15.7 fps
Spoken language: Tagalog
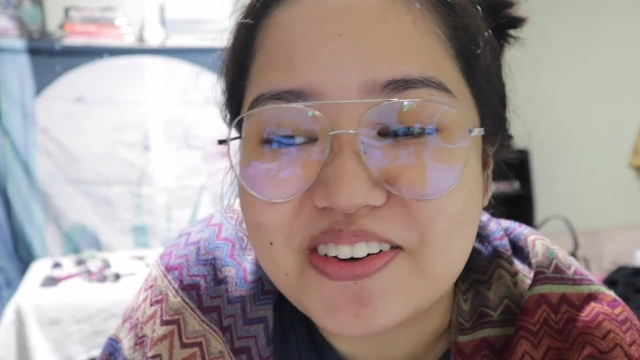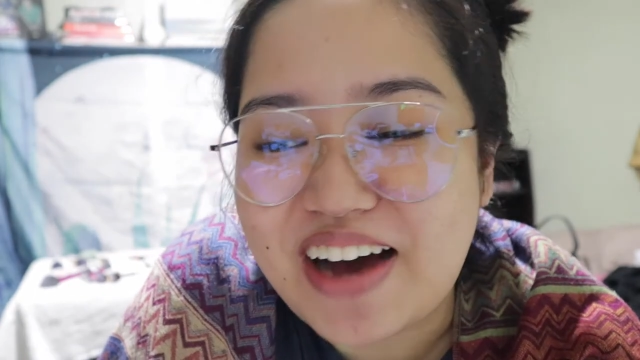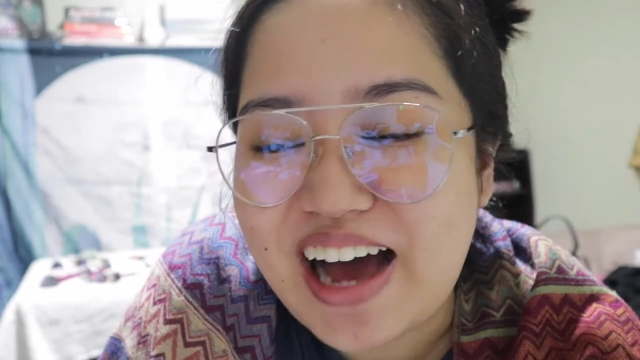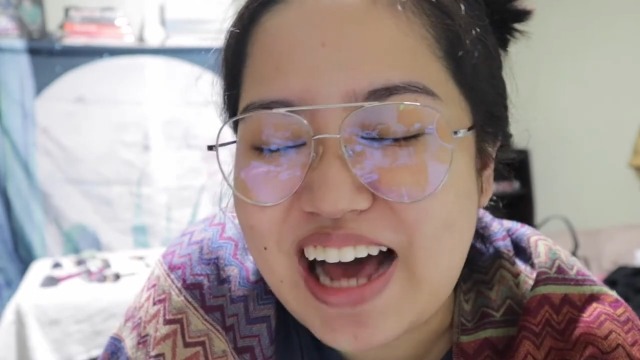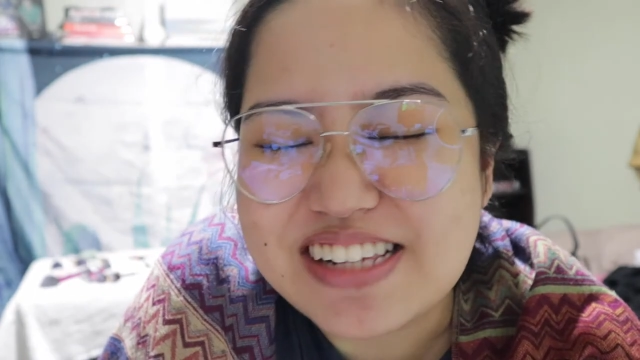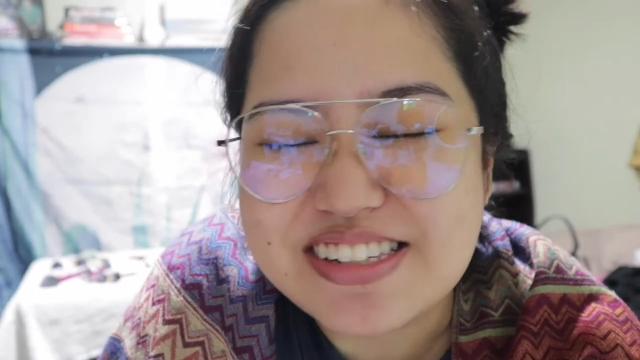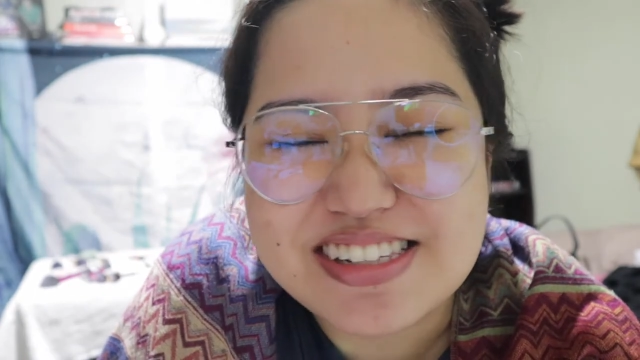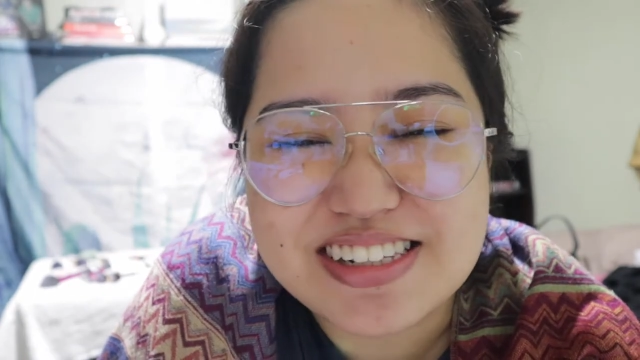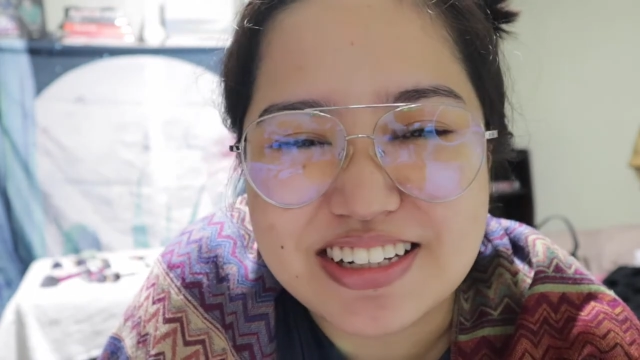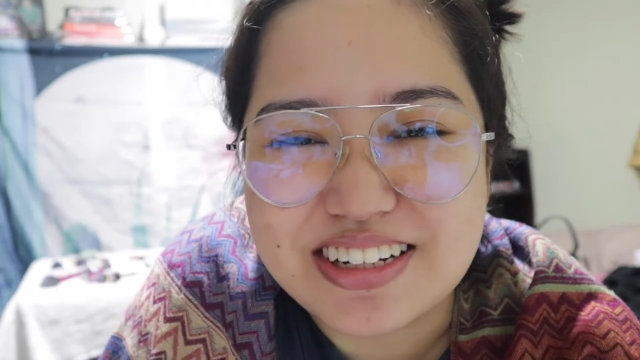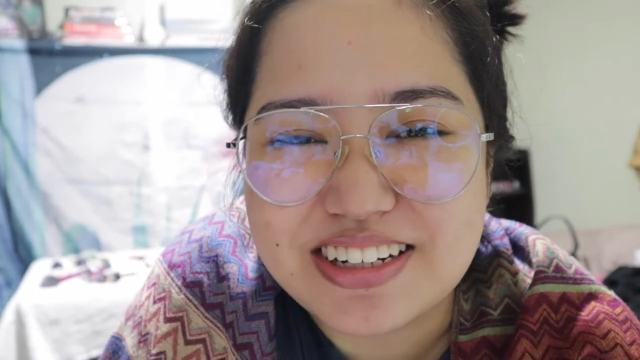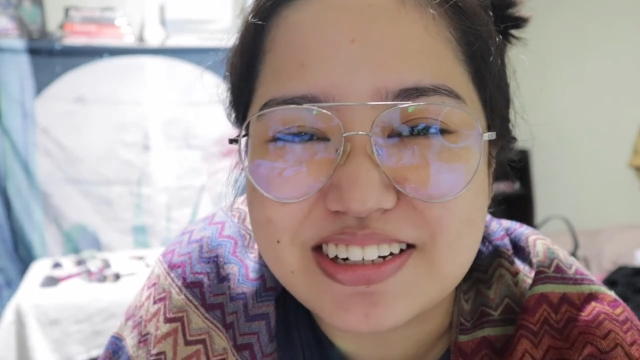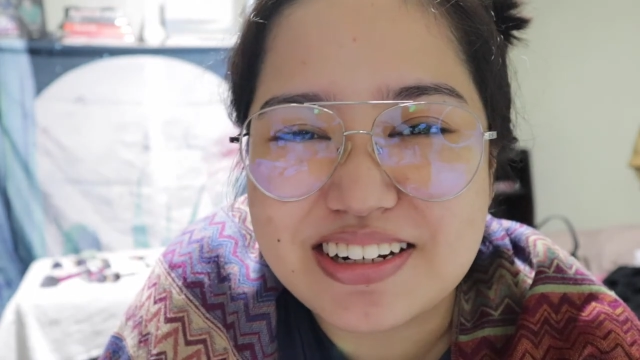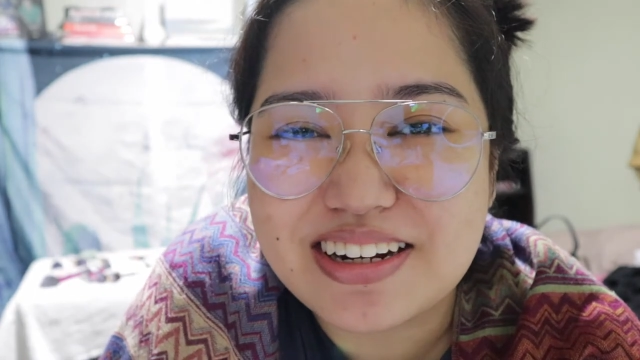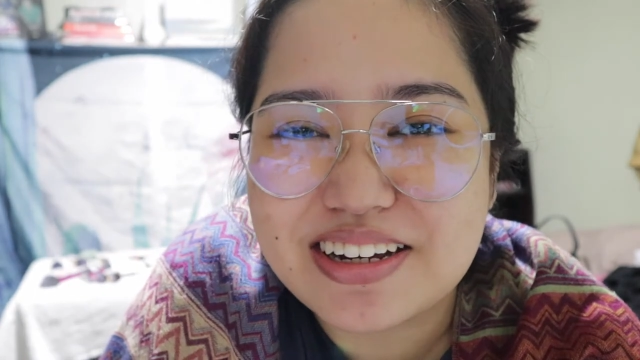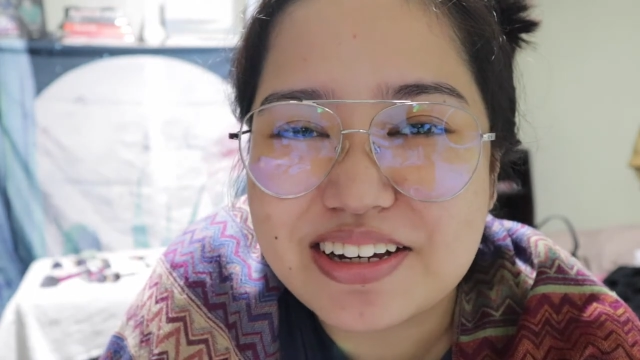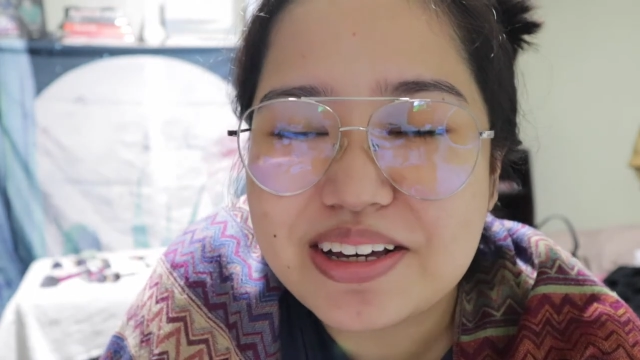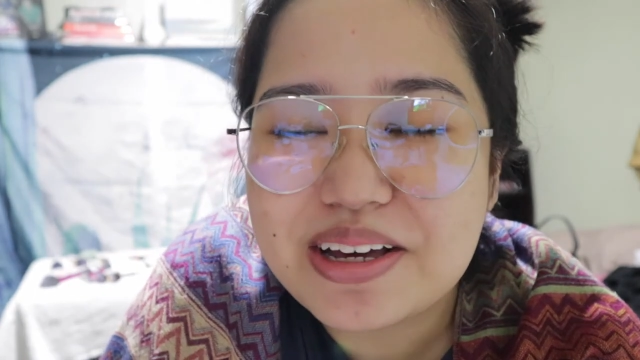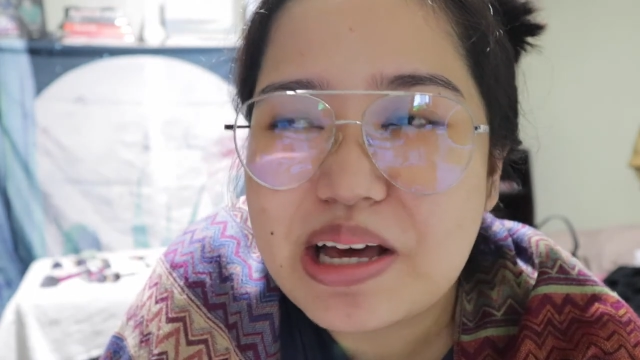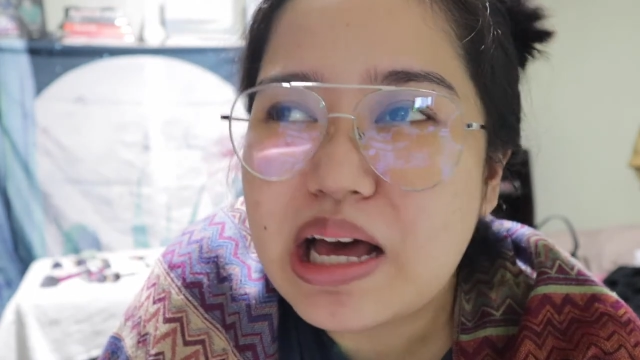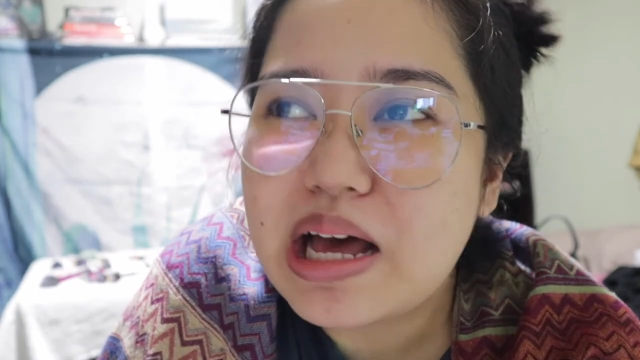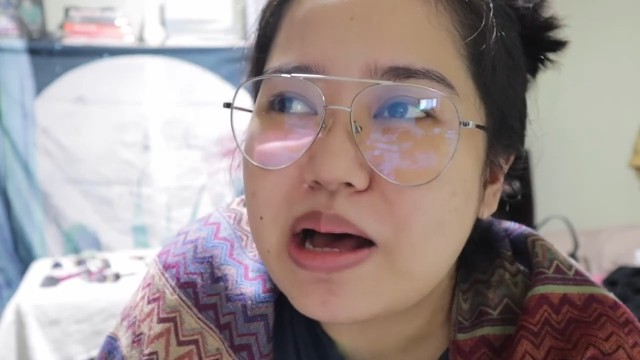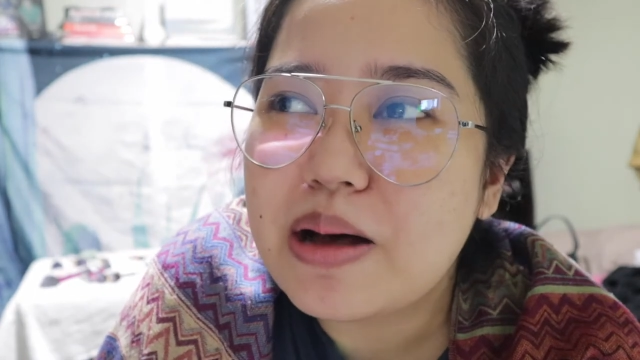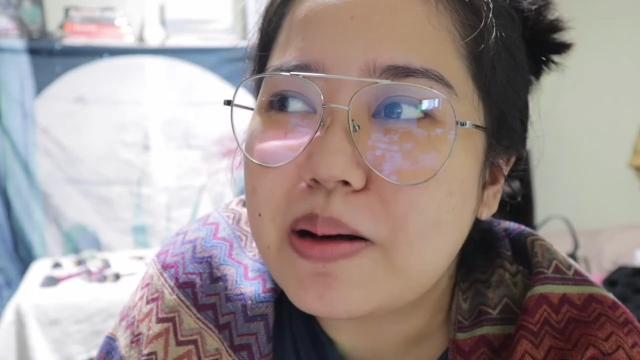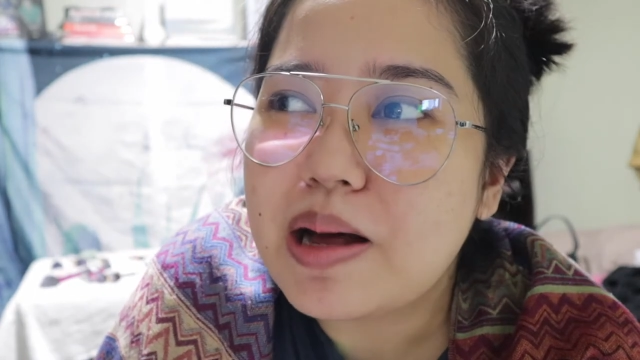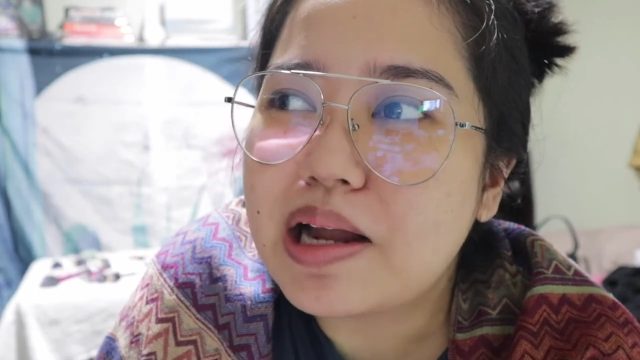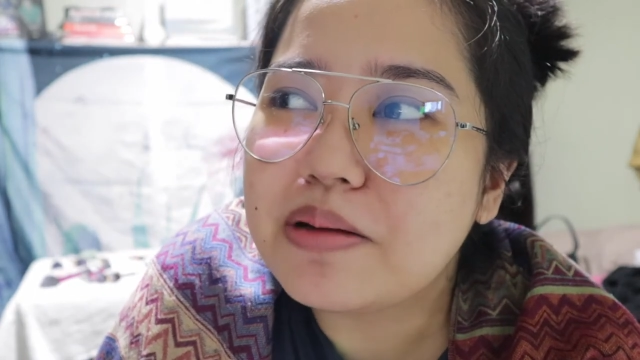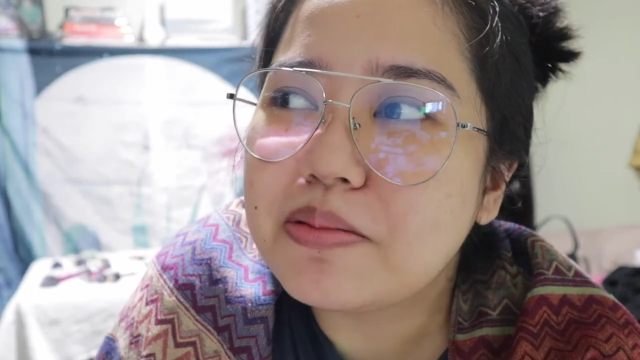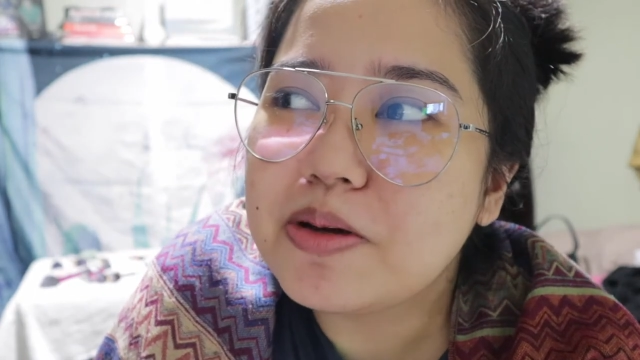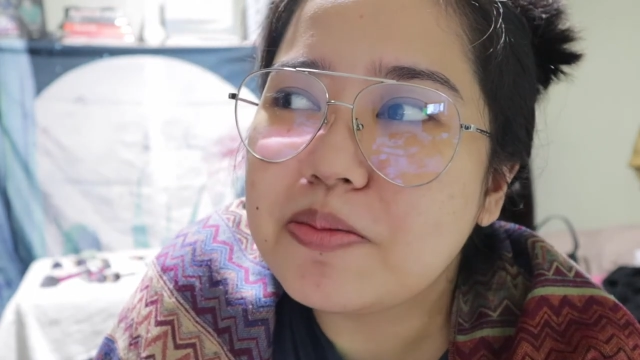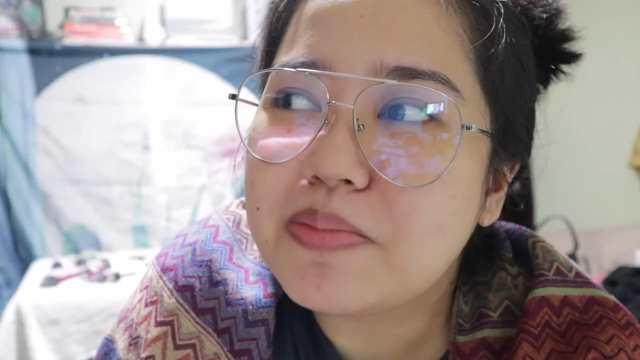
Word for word: As in, like, alam mo,